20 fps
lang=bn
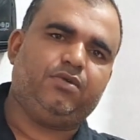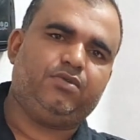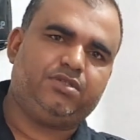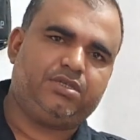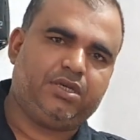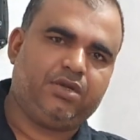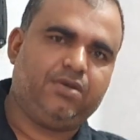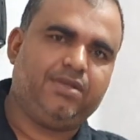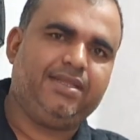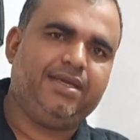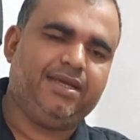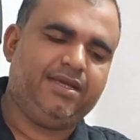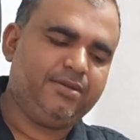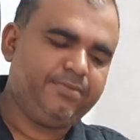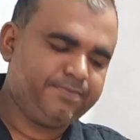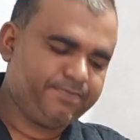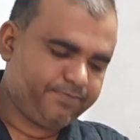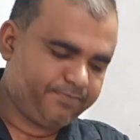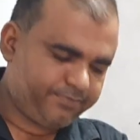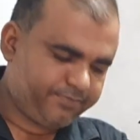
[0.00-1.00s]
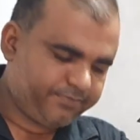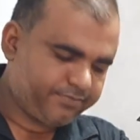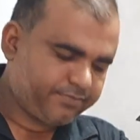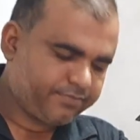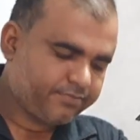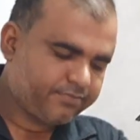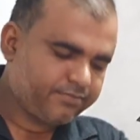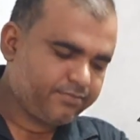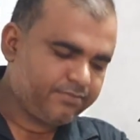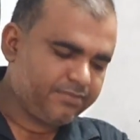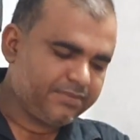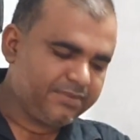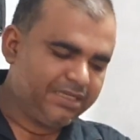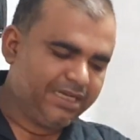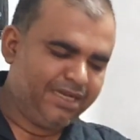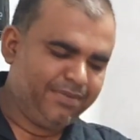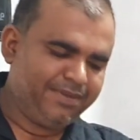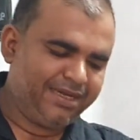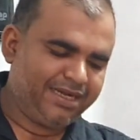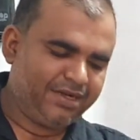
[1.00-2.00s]
উৎসাহ দেন
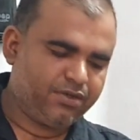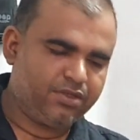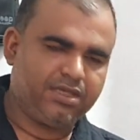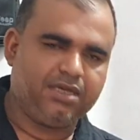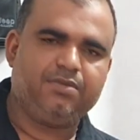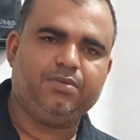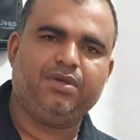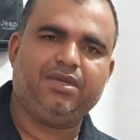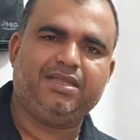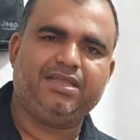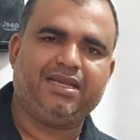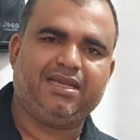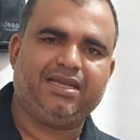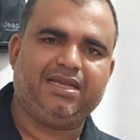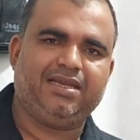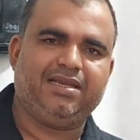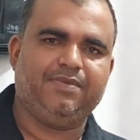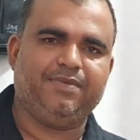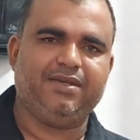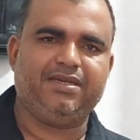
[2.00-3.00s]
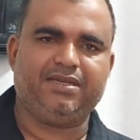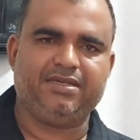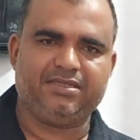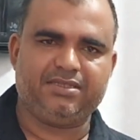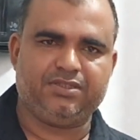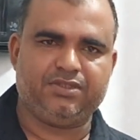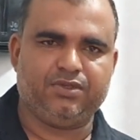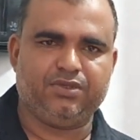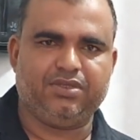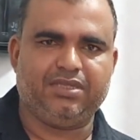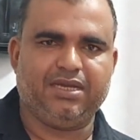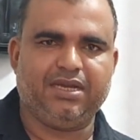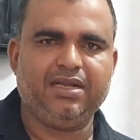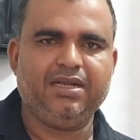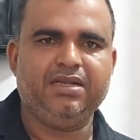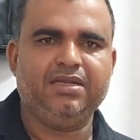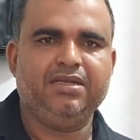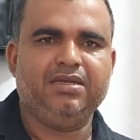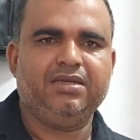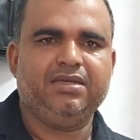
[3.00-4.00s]
আমি এক কথায় বলে থাকি রেমিটেন্স যোদ্ধা
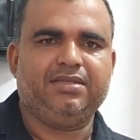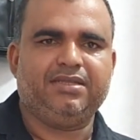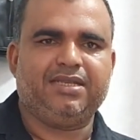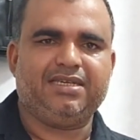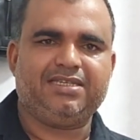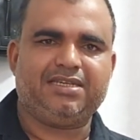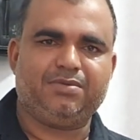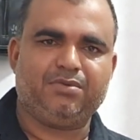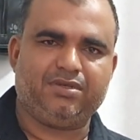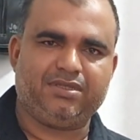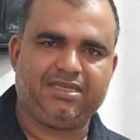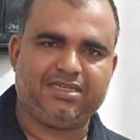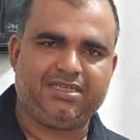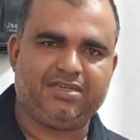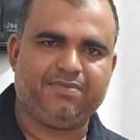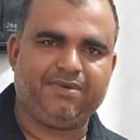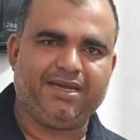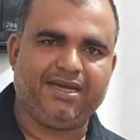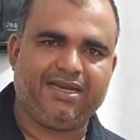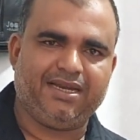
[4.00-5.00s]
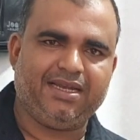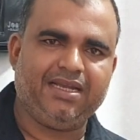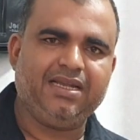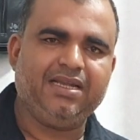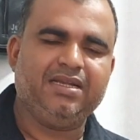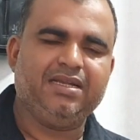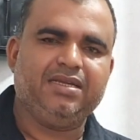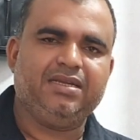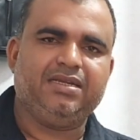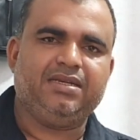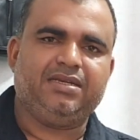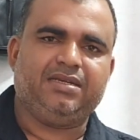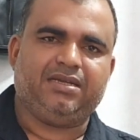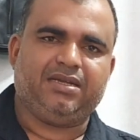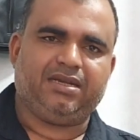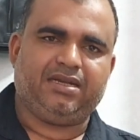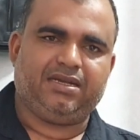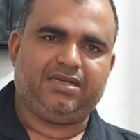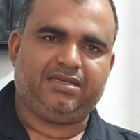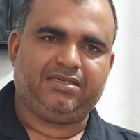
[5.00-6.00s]
দেশ এবং দেশের বাইরে
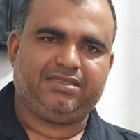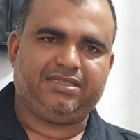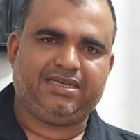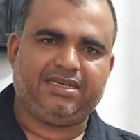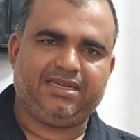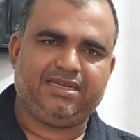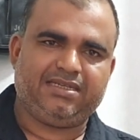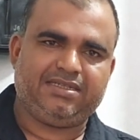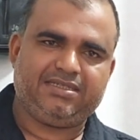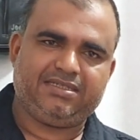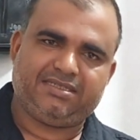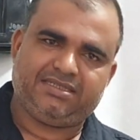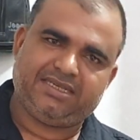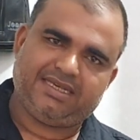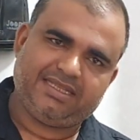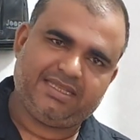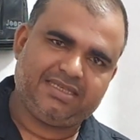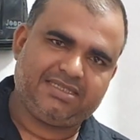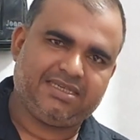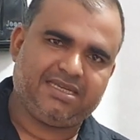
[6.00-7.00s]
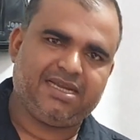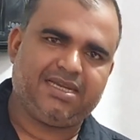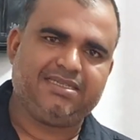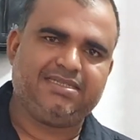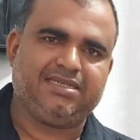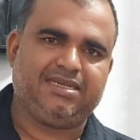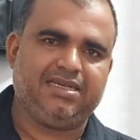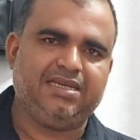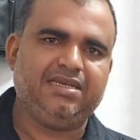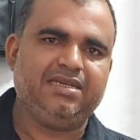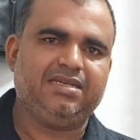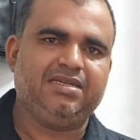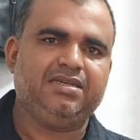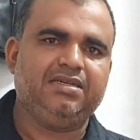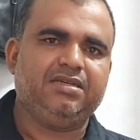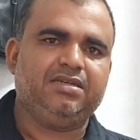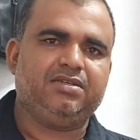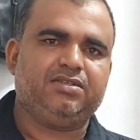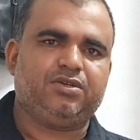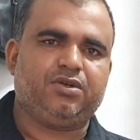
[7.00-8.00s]
যে যে দেশে আছেন
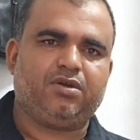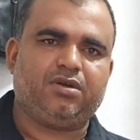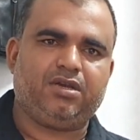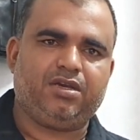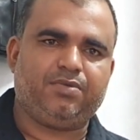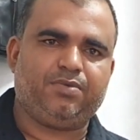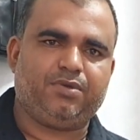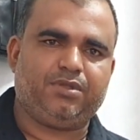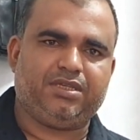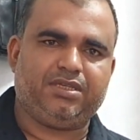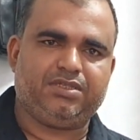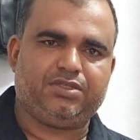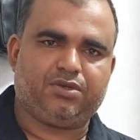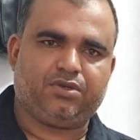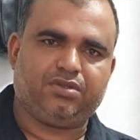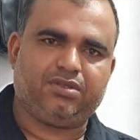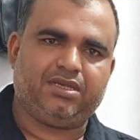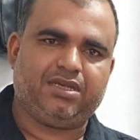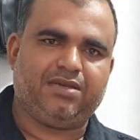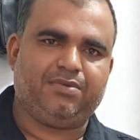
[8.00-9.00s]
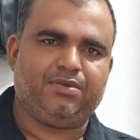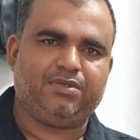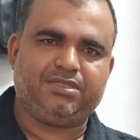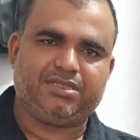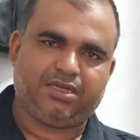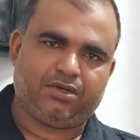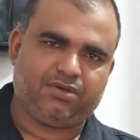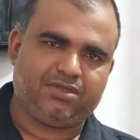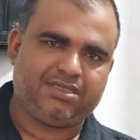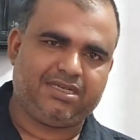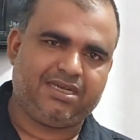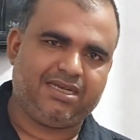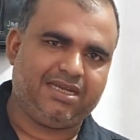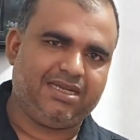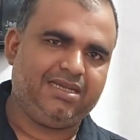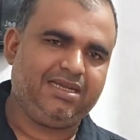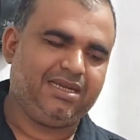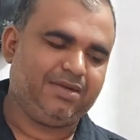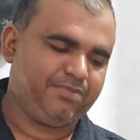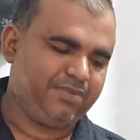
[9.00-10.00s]
সকলের প্রতি শ্রদ্ধা এবং সেলর
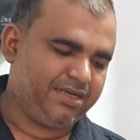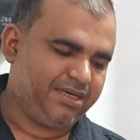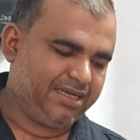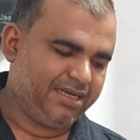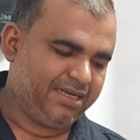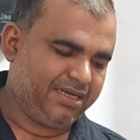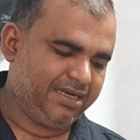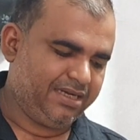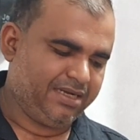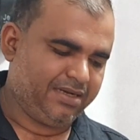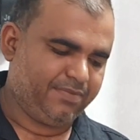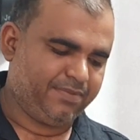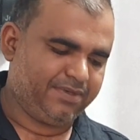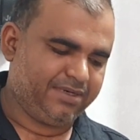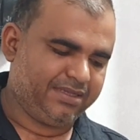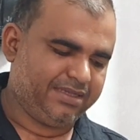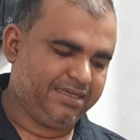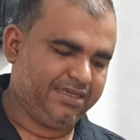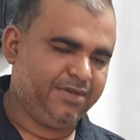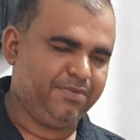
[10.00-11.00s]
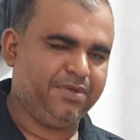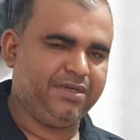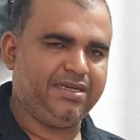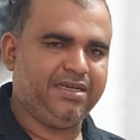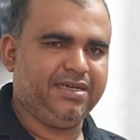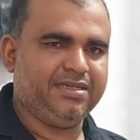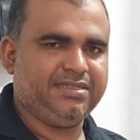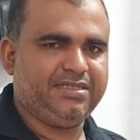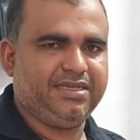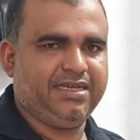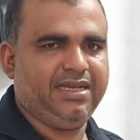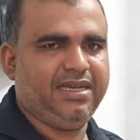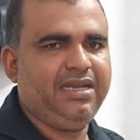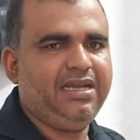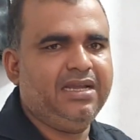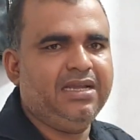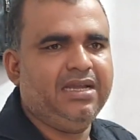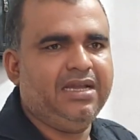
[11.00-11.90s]
জানাই আপনারা আপনাদের রেমিটেন্সেই